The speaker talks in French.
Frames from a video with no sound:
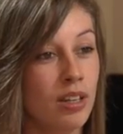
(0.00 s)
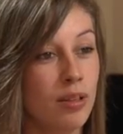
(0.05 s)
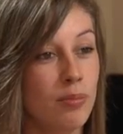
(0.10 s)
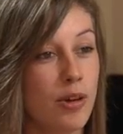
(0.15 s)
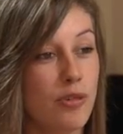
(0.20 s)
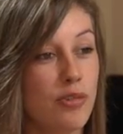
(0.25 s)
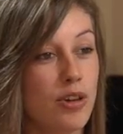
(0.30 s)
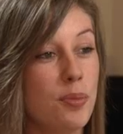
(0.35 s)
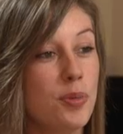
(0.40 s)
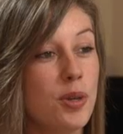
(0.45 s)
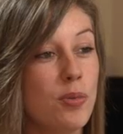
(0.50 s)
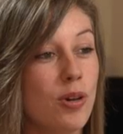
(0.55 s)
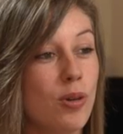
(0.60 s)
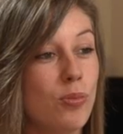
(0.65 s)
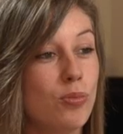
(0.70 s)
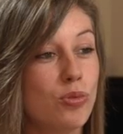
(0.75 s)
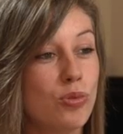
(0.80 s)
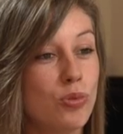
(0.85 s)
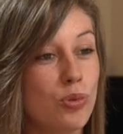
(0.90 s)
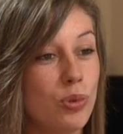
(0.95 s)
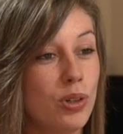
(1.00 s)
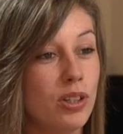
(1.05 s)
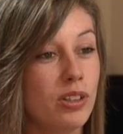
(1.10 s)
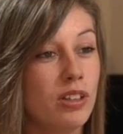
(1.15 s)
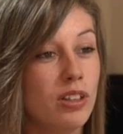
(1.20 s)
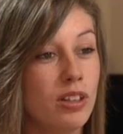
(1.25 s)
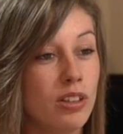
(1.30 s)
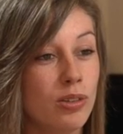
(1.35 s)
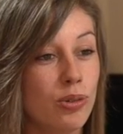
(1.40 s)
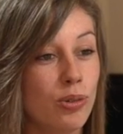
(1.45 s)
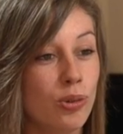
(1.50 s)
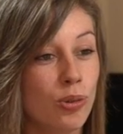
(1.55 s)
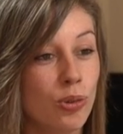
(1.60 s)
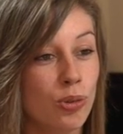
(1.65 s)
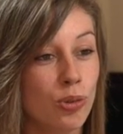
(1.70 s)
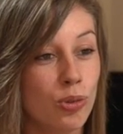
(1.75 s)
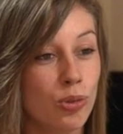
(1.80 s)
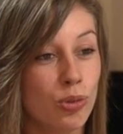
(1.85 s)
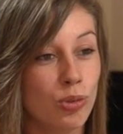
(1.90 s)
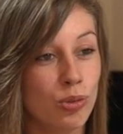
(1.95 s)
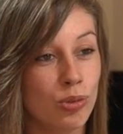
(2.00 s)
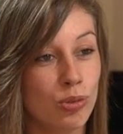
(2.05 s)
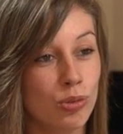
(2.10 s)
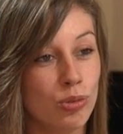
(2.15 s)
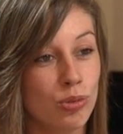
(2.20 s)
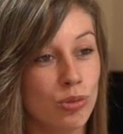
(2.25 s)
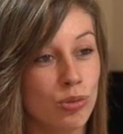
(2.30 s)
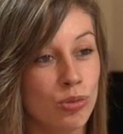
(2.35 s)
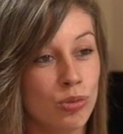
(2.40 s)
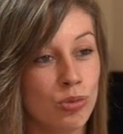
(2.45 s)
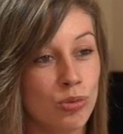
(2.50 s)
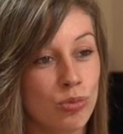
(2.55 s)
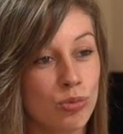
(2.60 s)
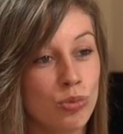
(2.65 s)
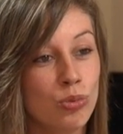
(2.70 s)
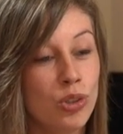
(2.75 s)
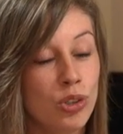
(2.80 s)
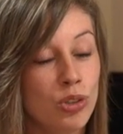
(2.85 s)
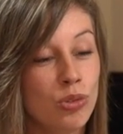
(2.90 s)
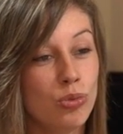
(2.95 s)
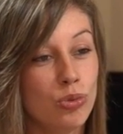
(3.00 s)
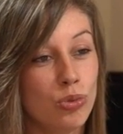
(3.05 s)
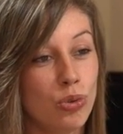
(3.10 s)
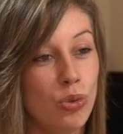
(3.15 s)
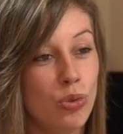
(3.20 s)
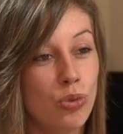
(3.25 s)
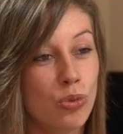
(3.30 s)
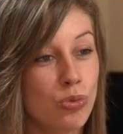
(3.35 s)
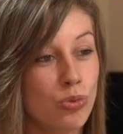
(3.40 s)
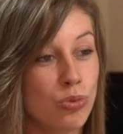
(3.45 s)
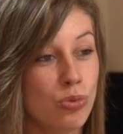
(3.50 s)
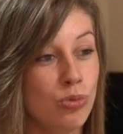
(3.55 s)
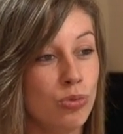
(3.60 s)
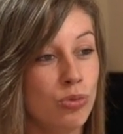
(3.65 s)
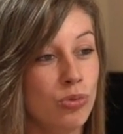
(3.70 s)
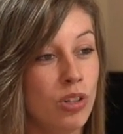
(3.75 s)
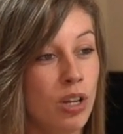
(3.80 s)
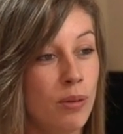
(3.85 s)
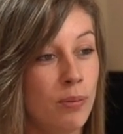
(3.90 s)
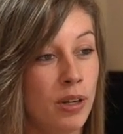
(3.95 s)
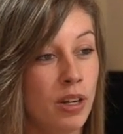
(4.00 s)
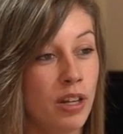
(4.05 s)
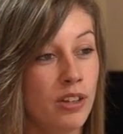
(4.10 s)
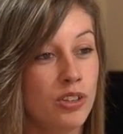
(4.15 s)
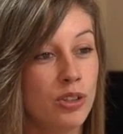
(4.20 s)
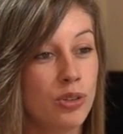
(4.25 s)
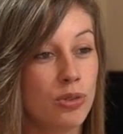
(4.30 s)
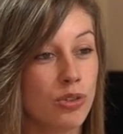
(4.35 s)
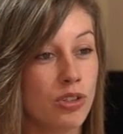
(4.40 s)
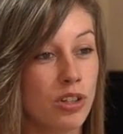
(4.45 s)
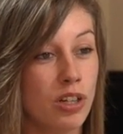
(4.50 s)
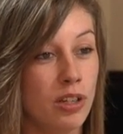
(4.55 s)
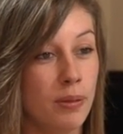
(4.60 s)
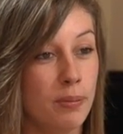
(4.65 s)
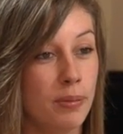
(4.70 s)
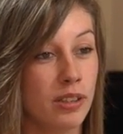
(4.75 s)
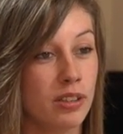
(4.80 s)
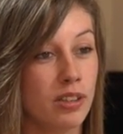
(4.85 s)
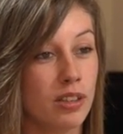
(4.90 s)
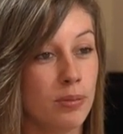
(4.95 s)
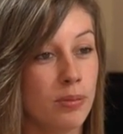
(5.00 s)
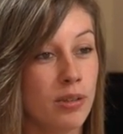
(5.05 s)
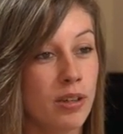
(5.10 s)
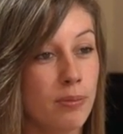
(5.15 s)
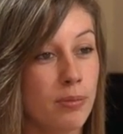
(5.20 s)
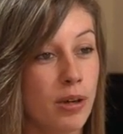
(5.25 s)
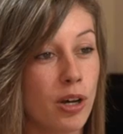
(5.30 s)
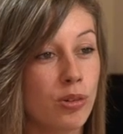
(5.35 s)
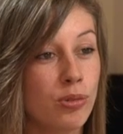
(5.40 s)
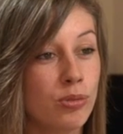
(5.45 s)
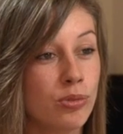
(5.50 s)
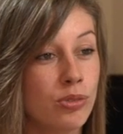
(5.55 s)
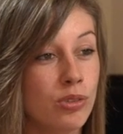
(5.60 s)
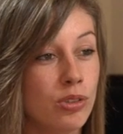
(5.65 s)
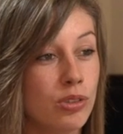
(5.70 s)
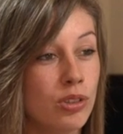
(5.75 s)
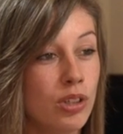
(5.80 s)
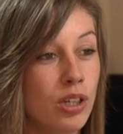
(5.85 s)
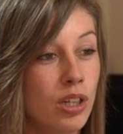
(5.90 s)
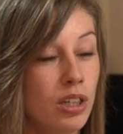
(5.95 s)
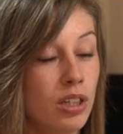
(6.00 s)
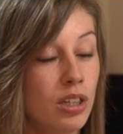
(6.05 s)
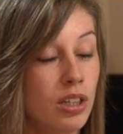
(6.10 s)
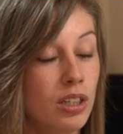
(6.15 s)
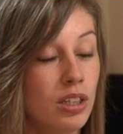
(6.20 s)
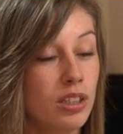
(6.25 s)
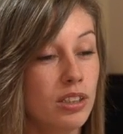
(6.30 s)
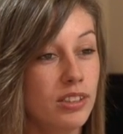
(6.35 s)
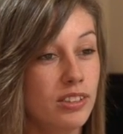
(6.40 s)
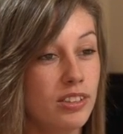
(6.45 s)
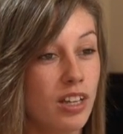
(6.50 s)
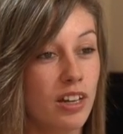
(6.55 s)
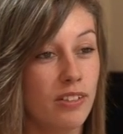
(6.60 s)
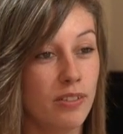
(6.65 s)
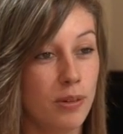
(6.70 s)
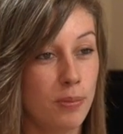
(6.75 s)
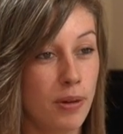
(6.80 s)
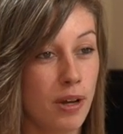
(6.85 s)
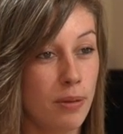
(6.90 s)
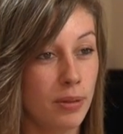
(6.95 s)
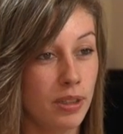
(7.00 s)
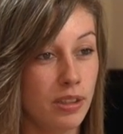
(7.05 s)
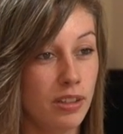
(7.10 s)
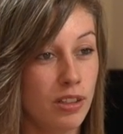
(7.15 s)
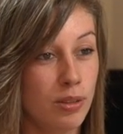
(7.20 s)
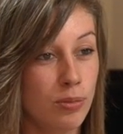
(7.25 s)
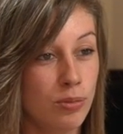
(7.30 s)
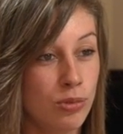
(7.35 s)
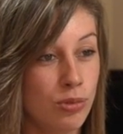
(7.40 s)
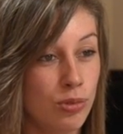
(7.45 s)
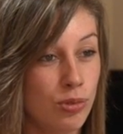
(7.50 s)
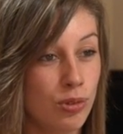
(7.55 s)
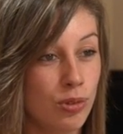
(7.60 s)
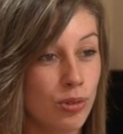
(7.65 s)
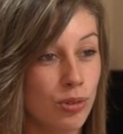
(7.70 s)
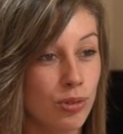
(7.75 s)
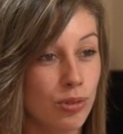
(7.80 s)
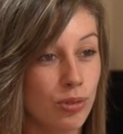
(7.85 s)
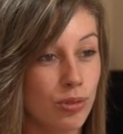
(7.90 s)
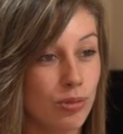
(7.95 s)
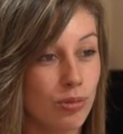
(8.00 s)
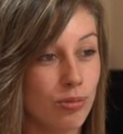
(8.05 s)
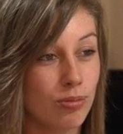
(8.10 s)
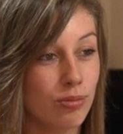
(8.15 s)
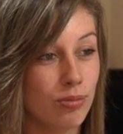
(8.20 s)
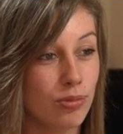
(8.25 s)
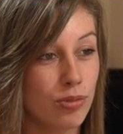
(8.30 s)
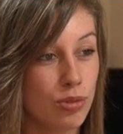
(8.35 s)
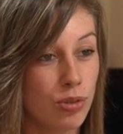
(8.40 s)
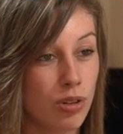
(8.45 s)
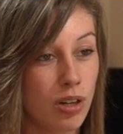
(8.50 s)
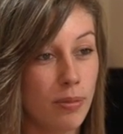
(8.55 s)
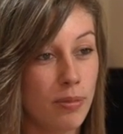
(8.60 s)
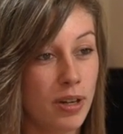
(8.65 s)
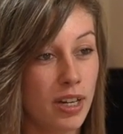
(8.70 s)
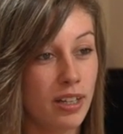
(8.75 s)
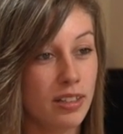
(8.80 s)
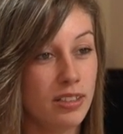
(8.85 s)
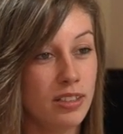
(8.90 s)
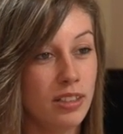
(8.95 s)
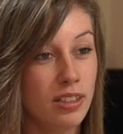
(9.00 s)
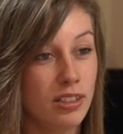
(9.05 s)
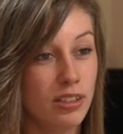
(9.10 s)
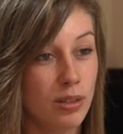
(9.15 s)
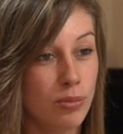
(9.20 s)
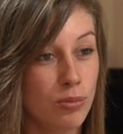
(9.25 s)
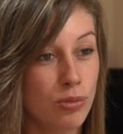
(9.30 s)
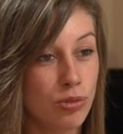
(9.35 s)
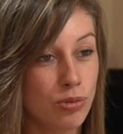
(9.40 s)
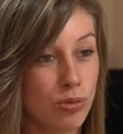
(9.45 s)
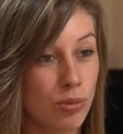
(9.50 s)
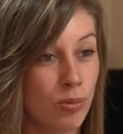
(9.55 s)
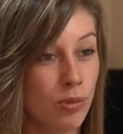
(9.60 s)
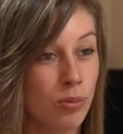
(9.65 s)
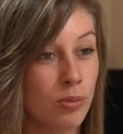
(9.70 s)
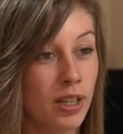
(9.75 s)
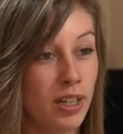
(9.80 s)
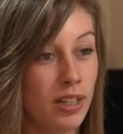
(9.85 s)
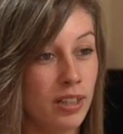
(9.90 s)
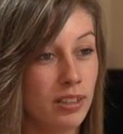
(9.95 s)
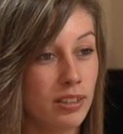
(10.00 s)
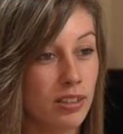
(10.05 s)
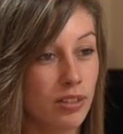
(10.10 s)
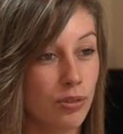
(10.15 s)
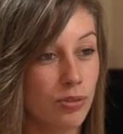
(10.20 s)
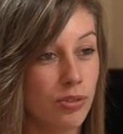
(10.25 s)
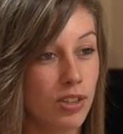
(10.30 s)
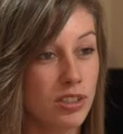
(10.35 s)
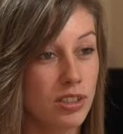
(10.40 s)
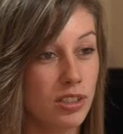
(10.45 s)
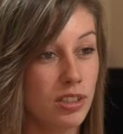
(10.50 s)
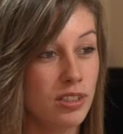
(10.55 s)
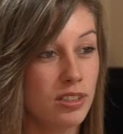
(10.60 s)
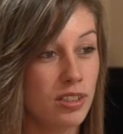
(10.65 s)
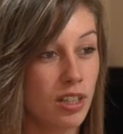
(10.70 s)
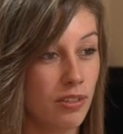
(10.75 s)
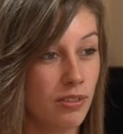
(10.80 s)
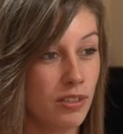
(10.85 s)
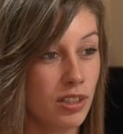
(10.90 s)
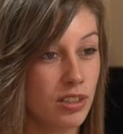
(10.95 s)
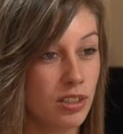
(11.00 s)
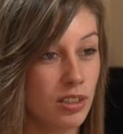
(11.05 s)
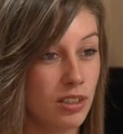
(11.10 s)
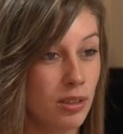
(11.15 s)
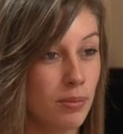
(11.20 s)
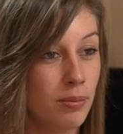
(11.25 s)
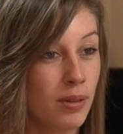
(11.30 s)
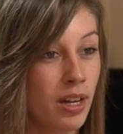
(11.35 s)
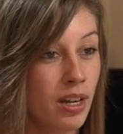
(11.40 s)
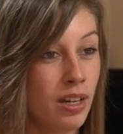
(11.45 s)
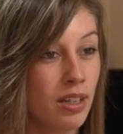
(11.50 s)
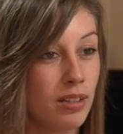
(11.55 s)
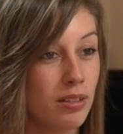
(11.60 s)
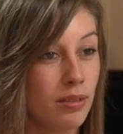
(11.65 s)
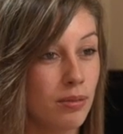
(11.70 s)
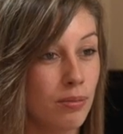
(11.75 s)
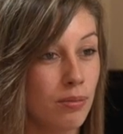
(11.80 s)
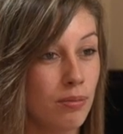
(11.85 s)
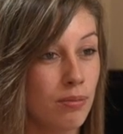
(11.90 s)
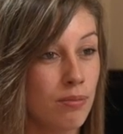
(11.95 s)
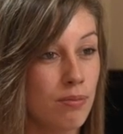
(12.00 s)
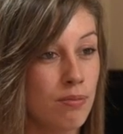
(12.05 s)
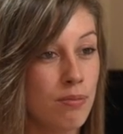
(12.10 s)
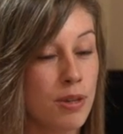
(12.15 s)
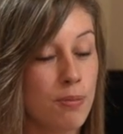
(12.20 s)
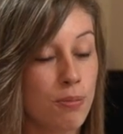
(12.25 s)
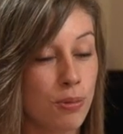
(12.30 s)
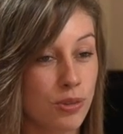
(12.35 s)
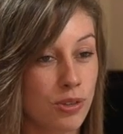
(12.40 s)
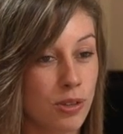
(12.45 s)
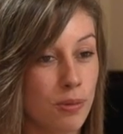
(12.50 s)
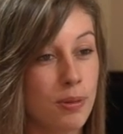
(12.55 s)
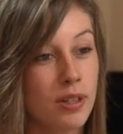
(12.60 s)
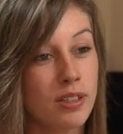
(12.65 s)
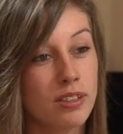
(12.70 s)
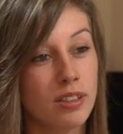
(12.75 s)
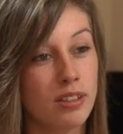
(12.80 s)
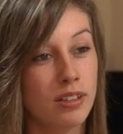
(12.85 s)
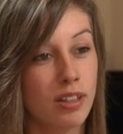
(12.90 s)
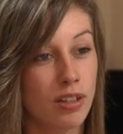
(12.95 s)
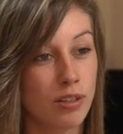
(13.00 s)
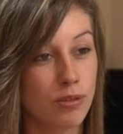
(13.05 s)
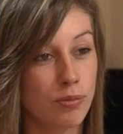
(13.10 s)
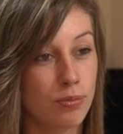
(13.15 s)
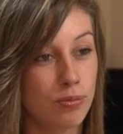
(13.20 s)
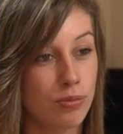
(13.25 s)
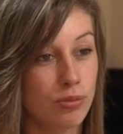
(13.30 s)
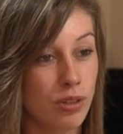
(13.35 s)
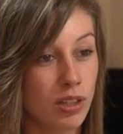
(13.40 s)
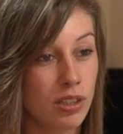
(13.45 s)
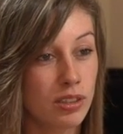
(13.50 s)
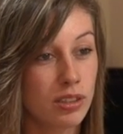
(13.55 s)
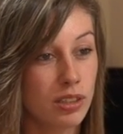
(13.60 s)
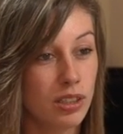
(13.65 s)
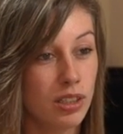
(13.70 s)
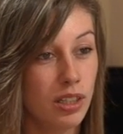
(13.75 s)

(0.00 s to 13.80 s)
Ma famille m'a beaucoup aidée, euh, oui, tout au long de la maladie quand j'allais pas très bien. Par contre, ils n'arrivaient pas à mettre des mots euh, sur la maladie et des mots sur mon mal-être. En fait, ils savaient que j'étais mal, mais ils pensaient pas que c'était à ce point.